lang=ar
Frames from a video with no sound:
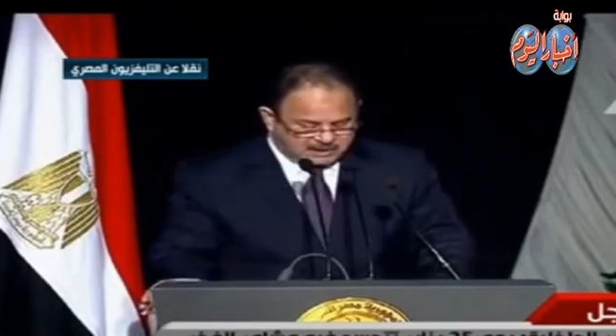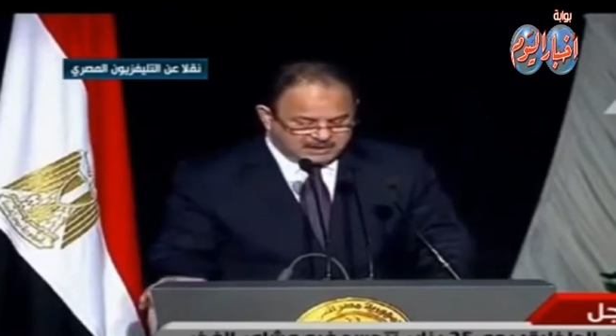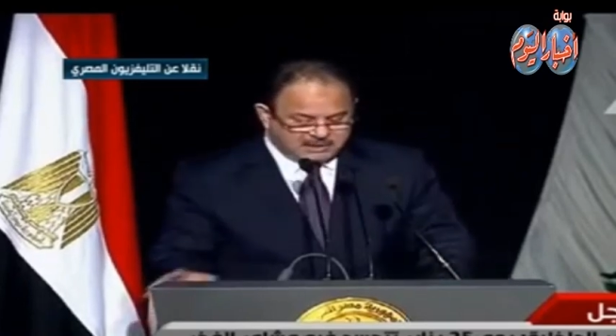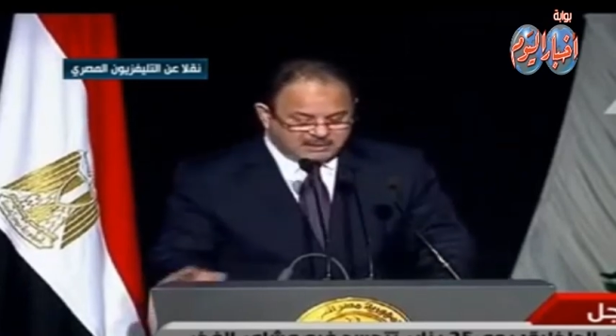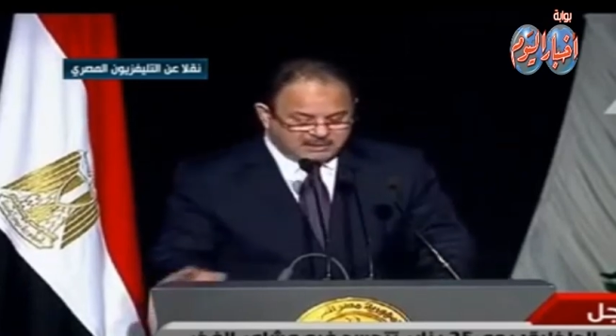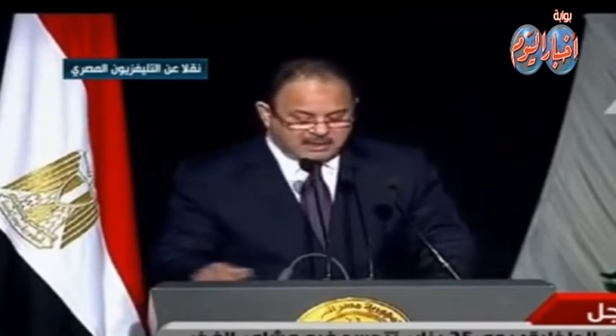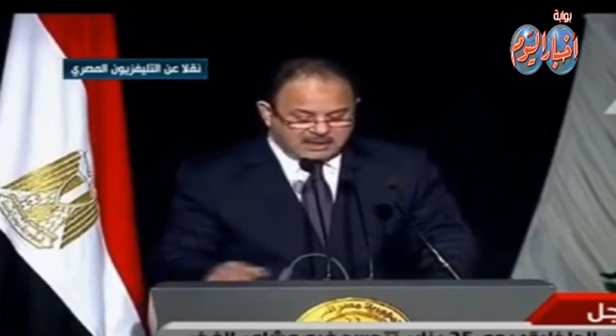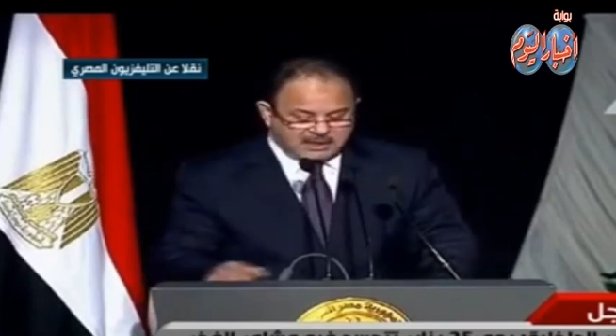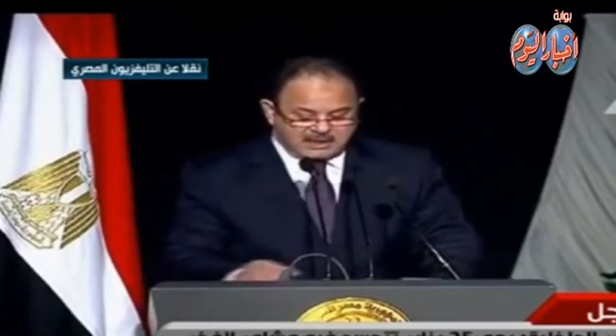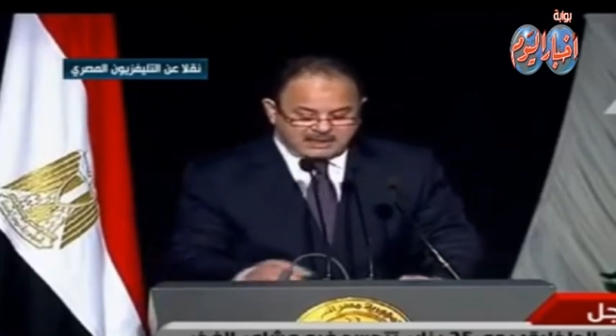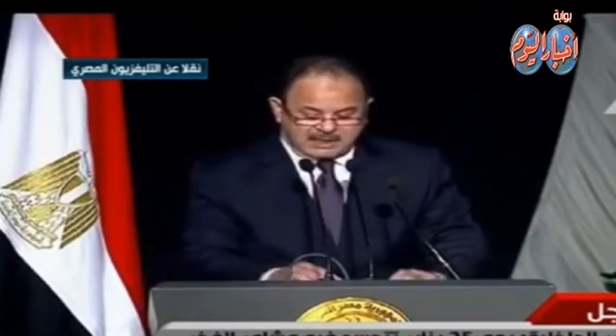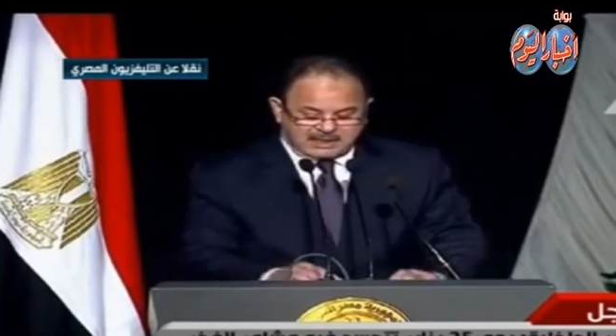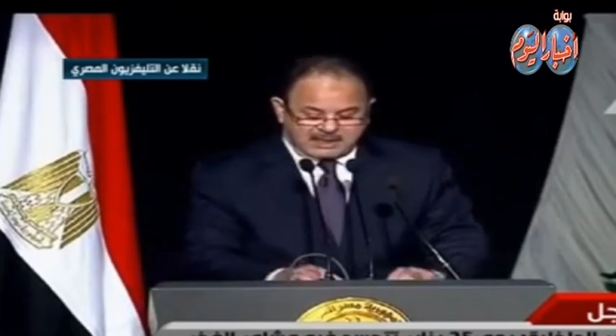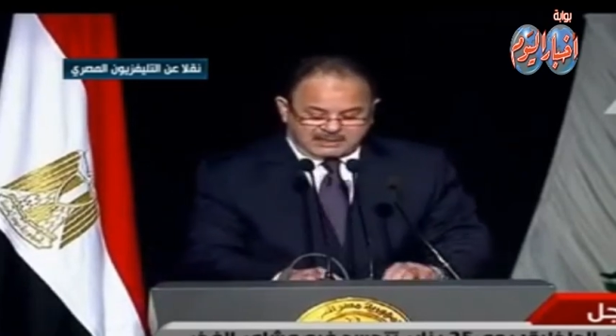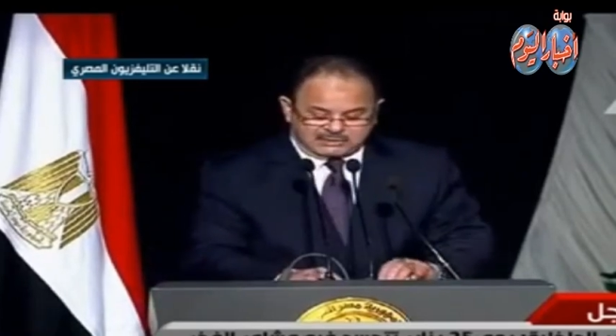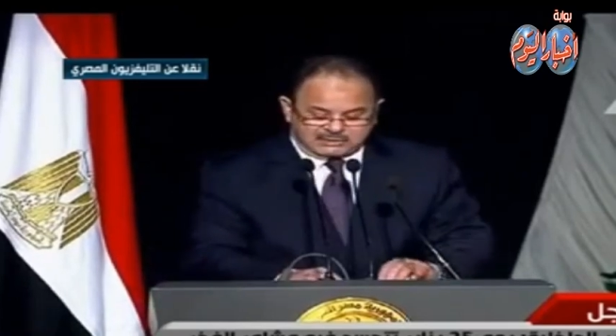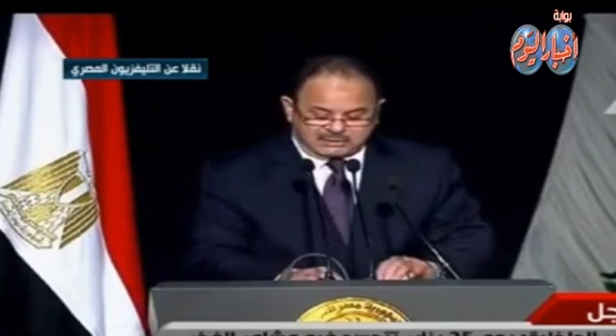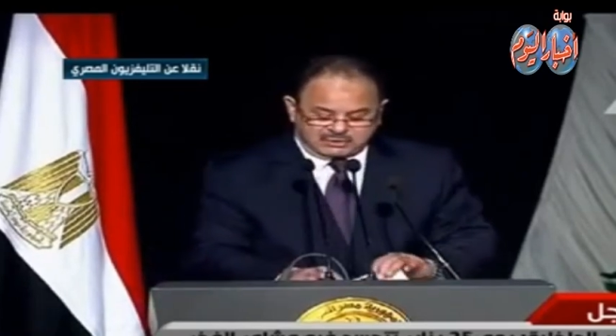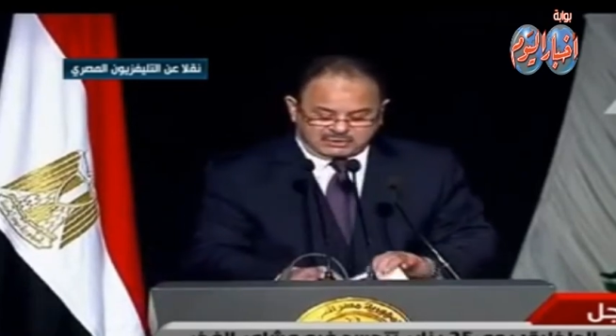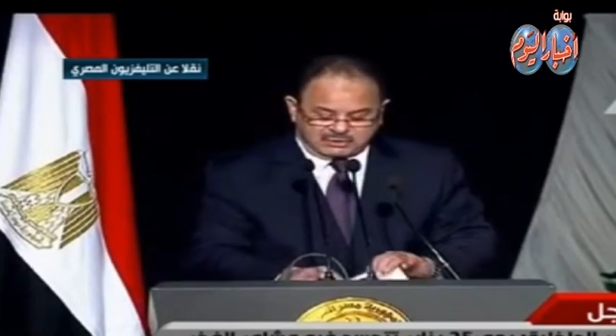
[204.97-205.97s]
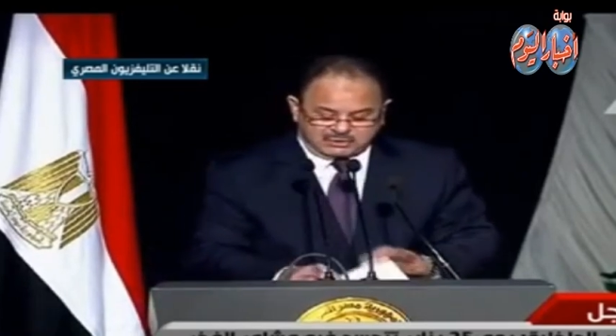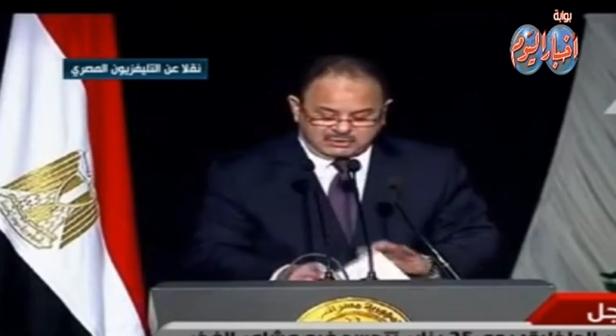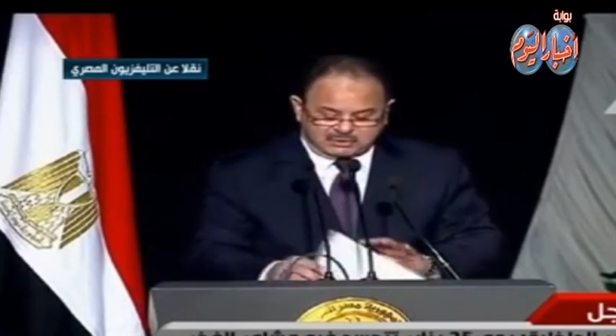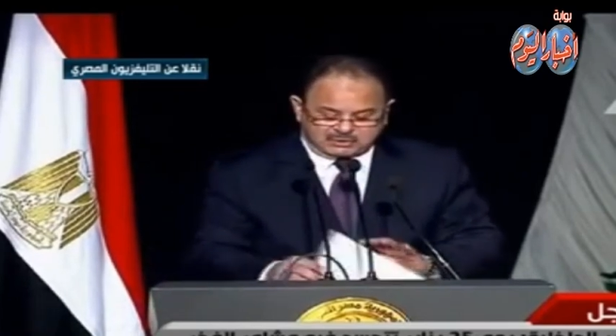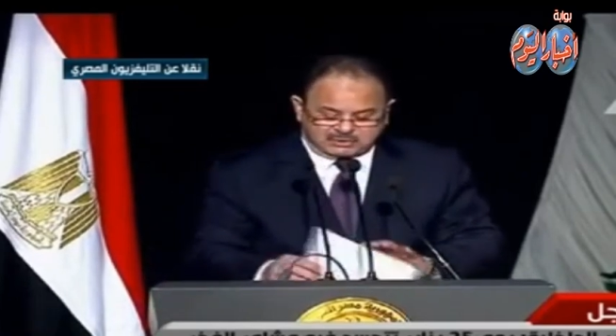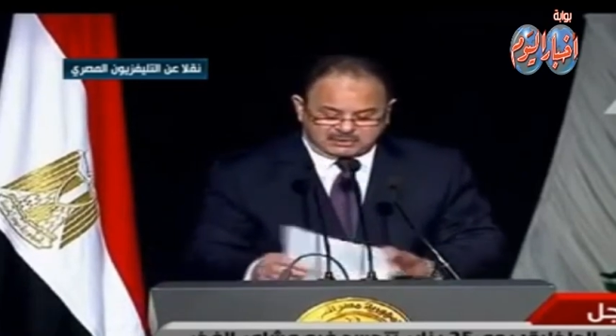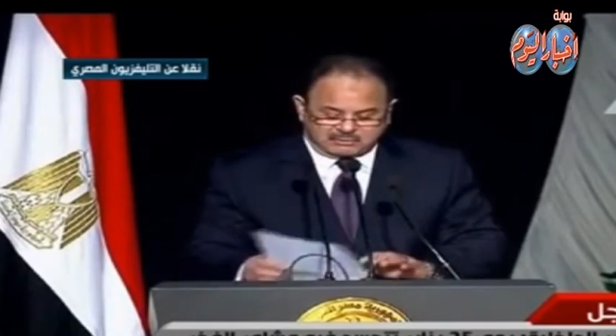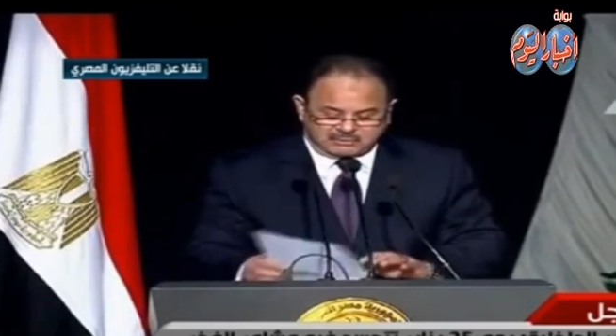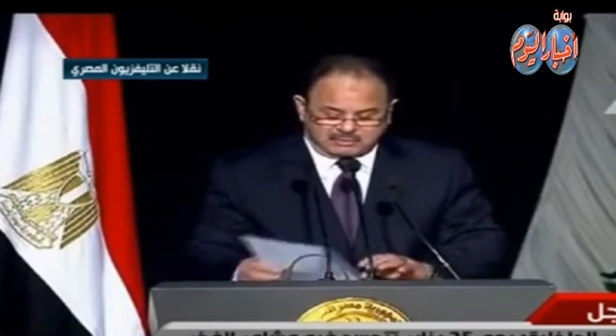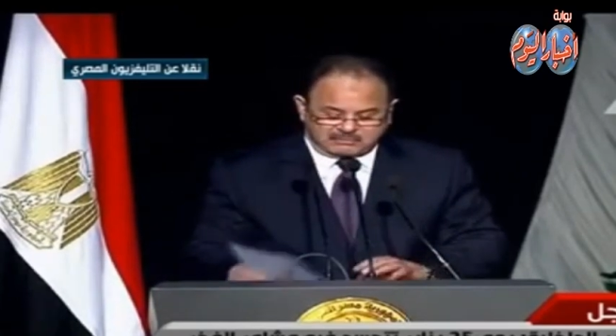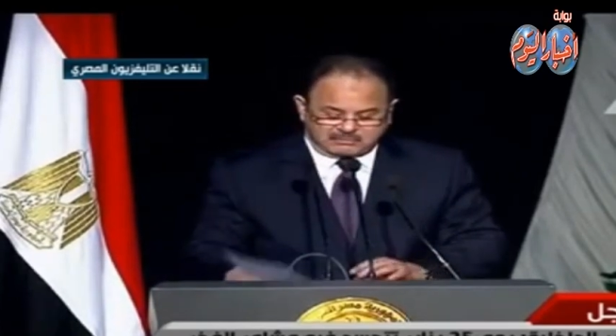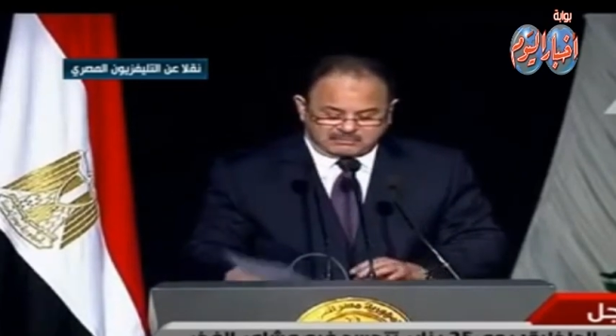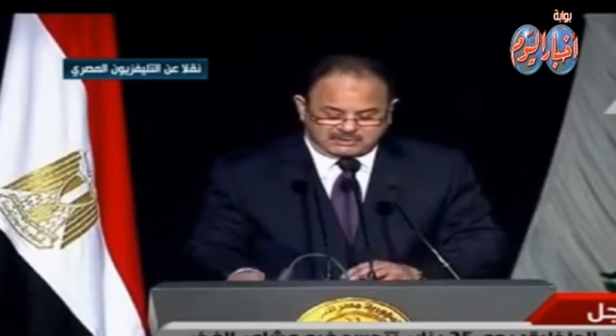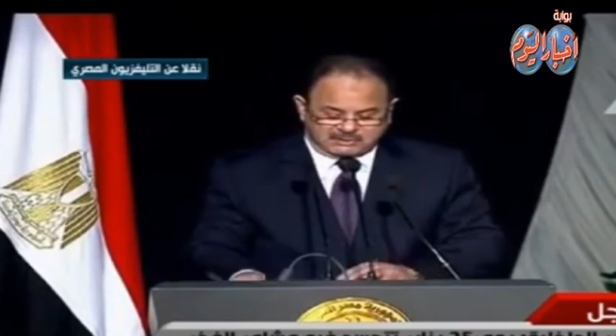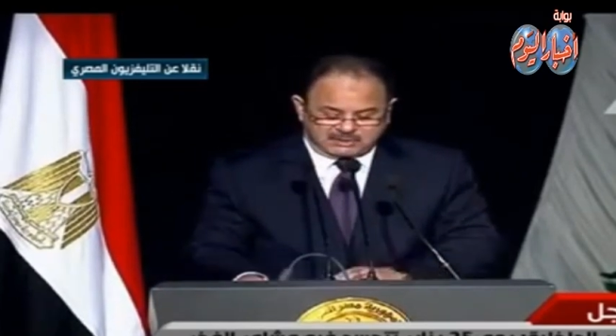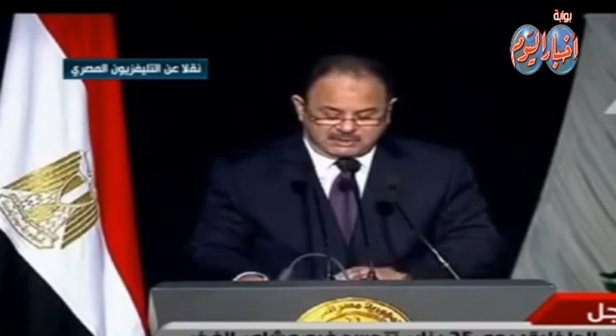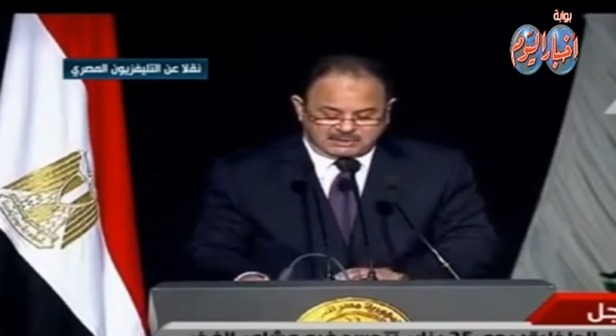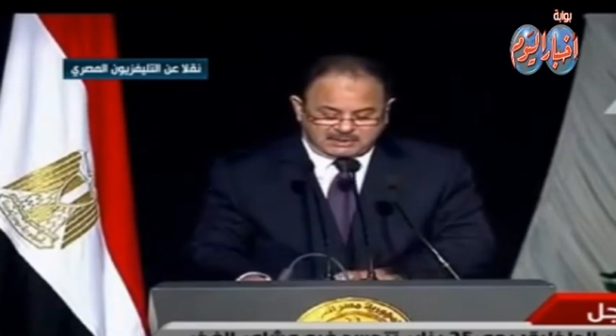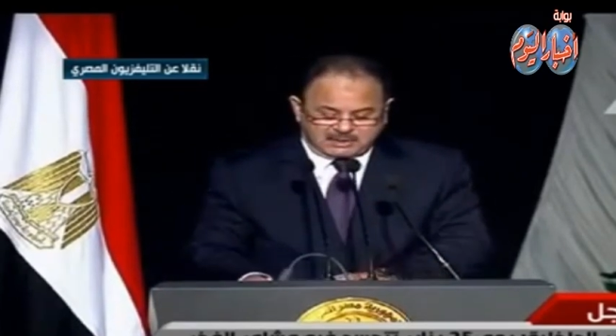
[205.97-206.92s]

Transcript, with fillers: جهاز الشرطة المصرية